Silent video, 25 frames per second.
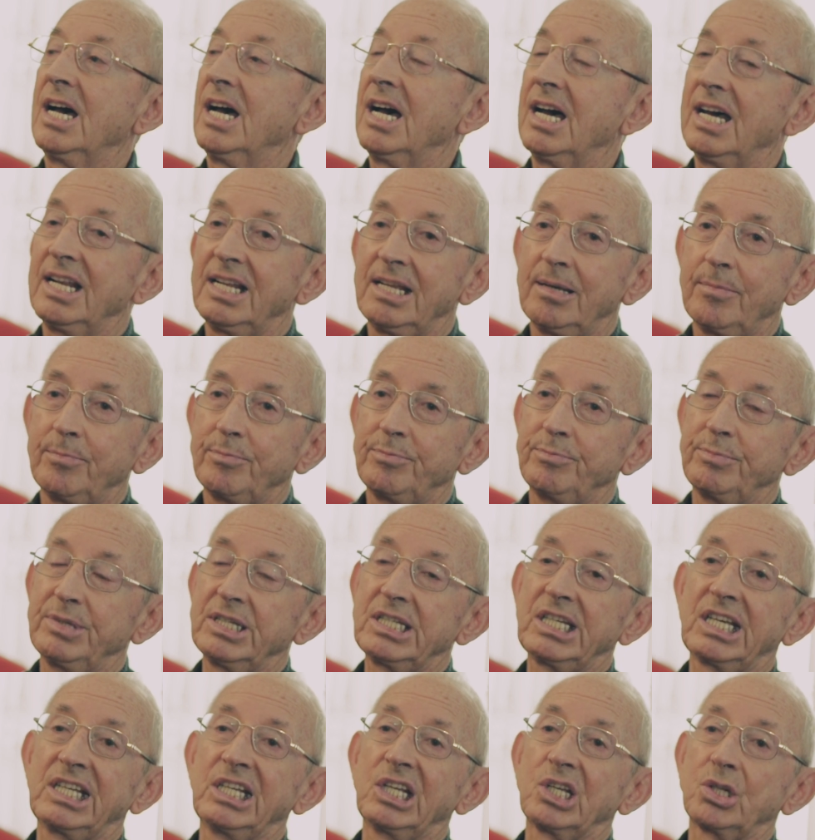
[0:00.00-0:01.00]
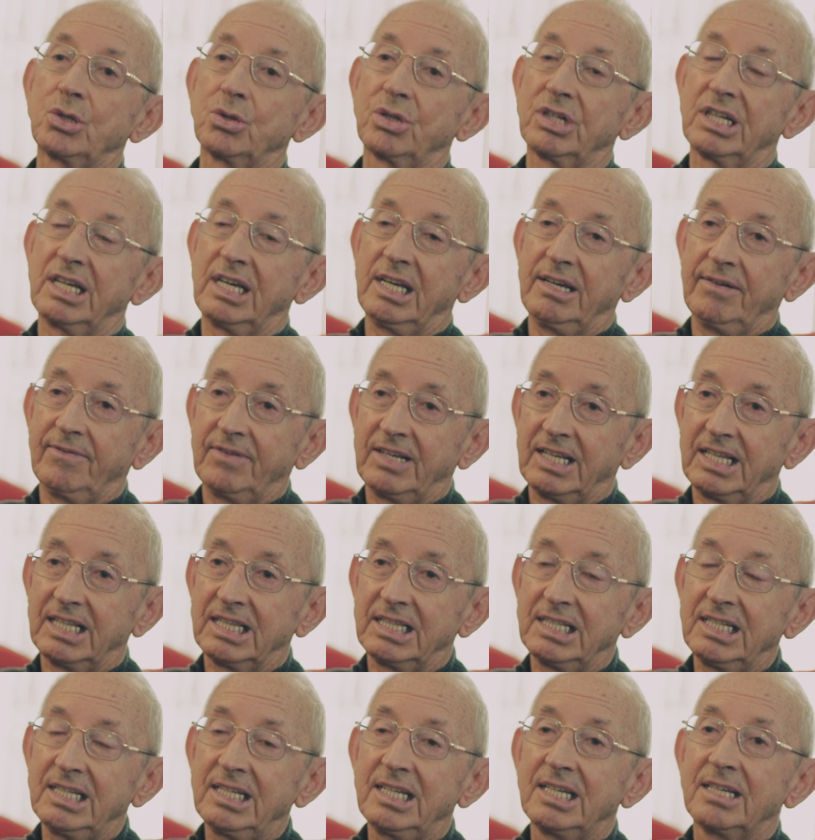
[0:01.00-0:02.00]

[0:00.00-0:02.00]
Annem bir sene sonra evlendi.